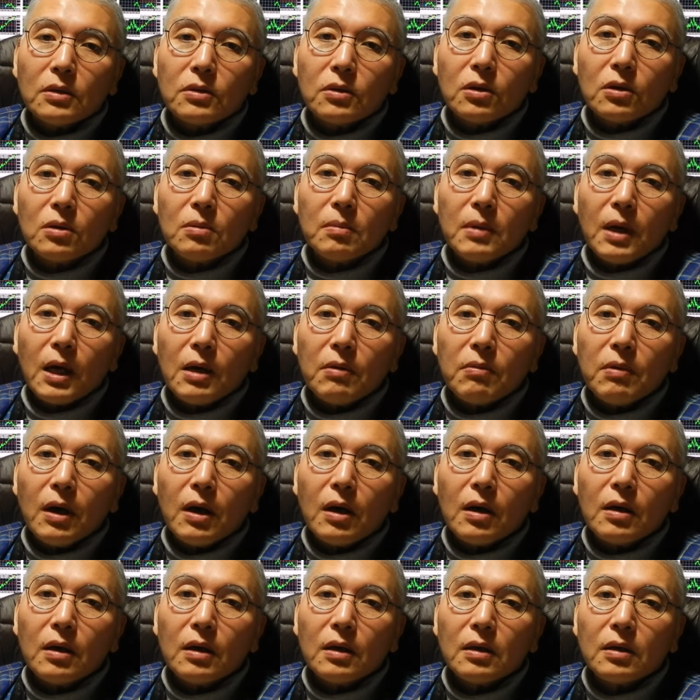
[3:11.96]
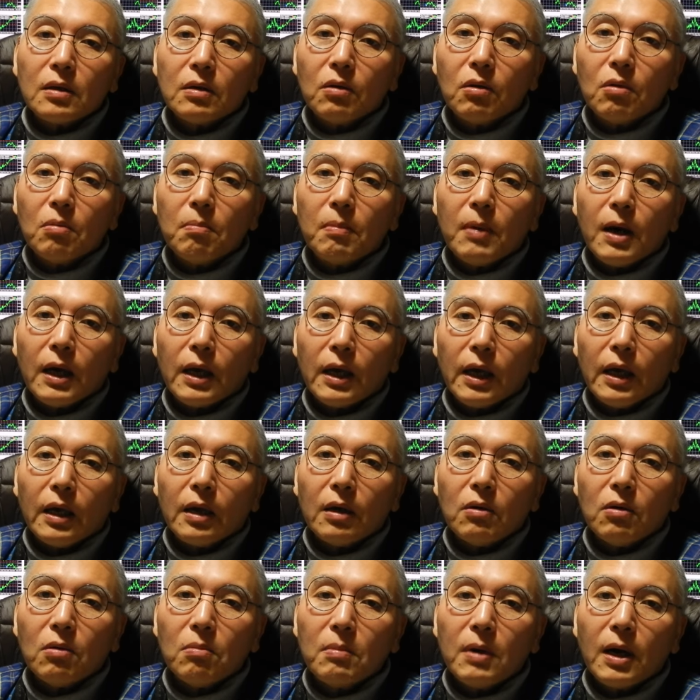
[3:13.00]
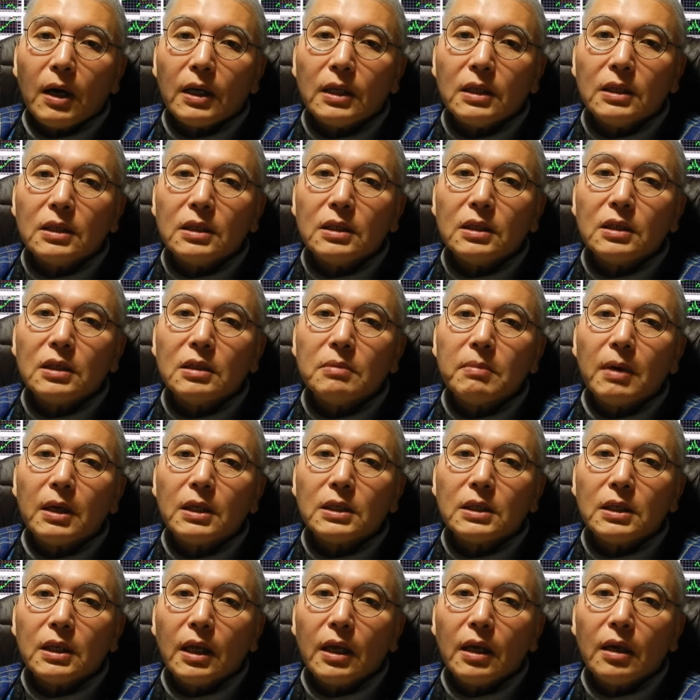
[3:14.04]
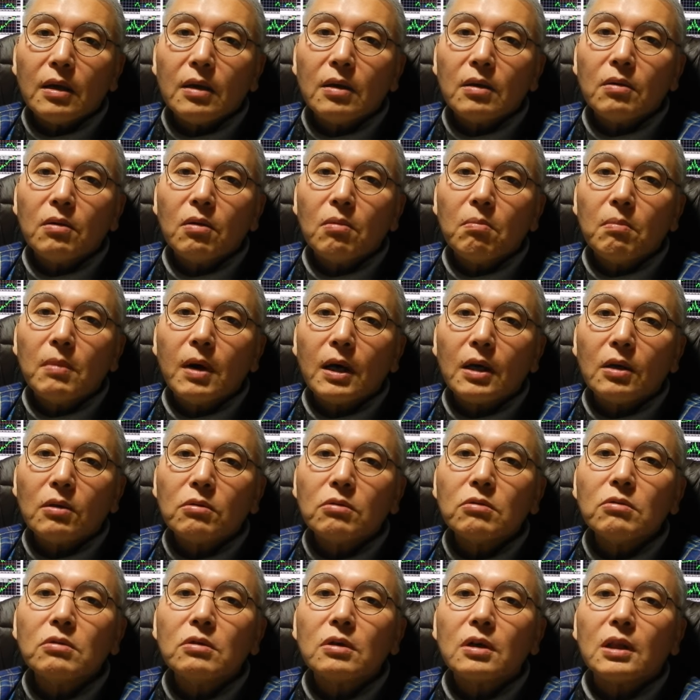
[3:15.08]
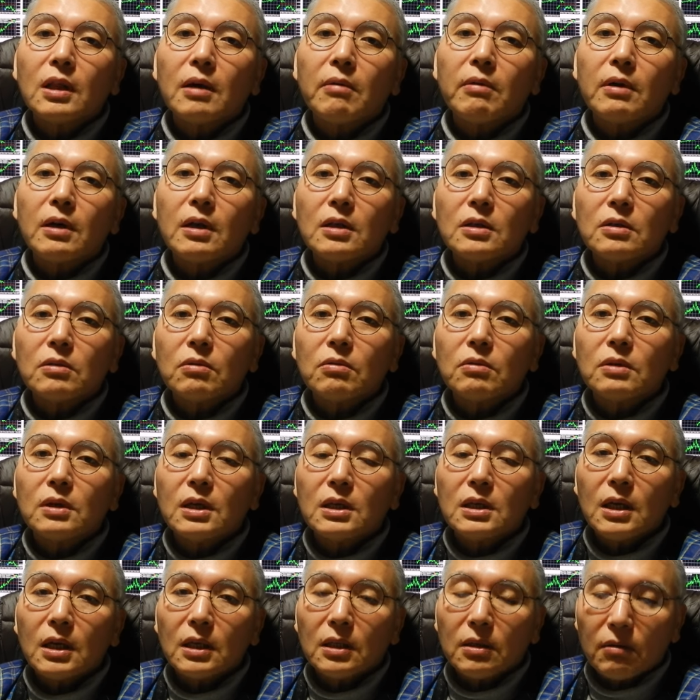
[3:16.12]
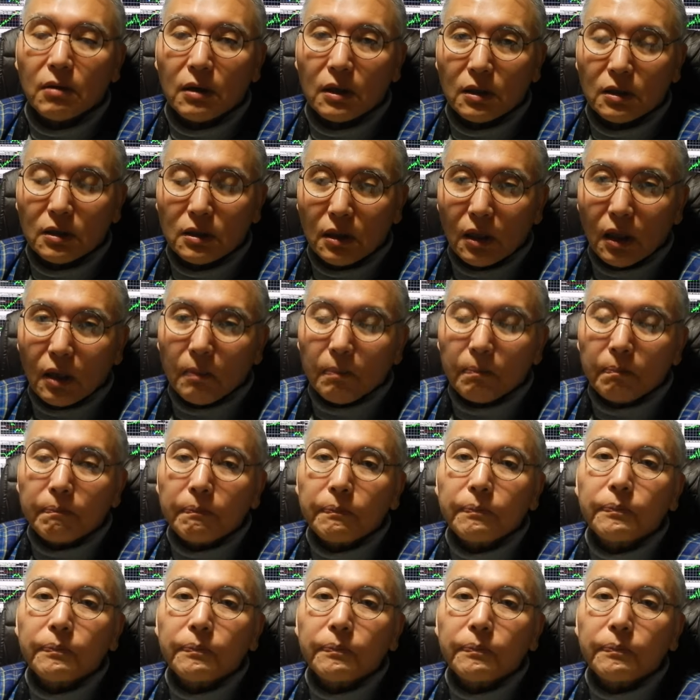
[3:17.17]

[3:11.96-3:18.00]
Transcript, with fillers: その前は本負け本負けにいまして本負けの本家なわけです追い出されたわけですね